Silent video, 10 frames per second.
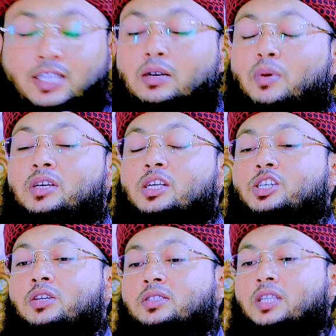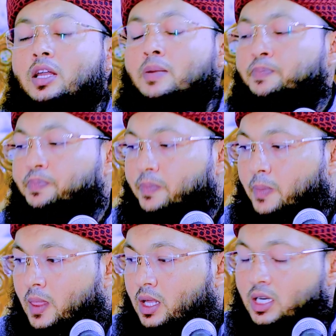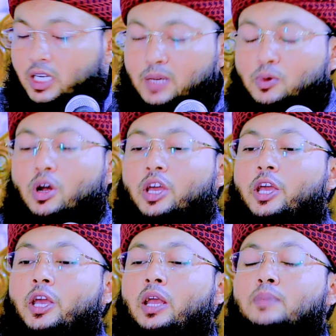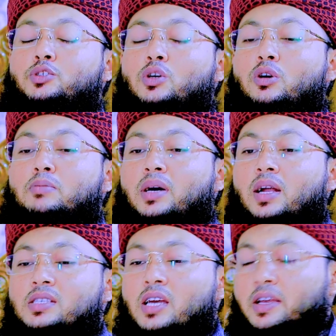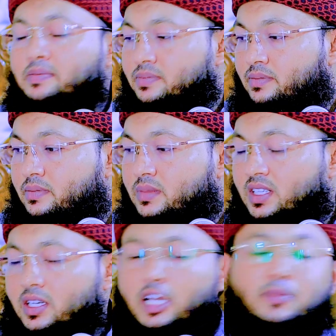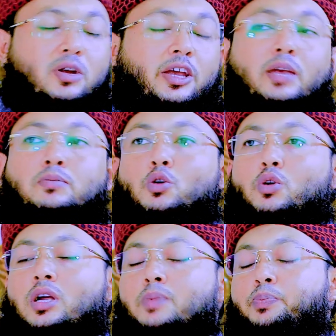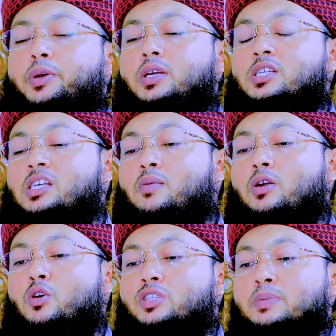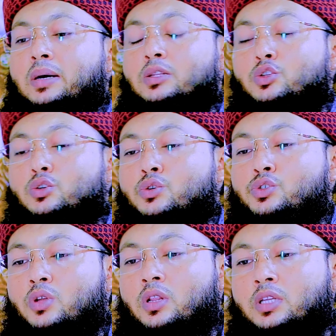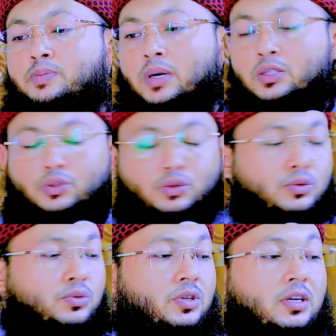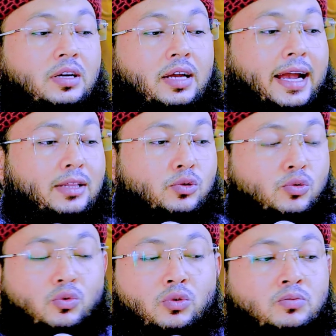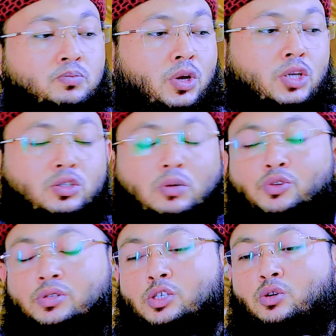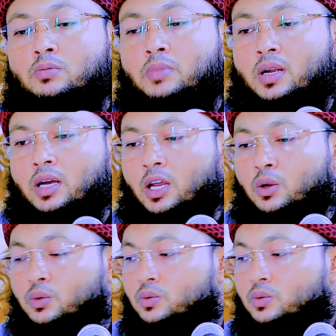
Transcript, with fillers: নবজির সন্তান ইব্রাহিম যখন মারা যায় ইব্রাহিম ঘোড়ার পিঠে সাবার হতে পারত চলতে পারত এতটুকুন বয়স্ক অবস্থা যখন মারা গেল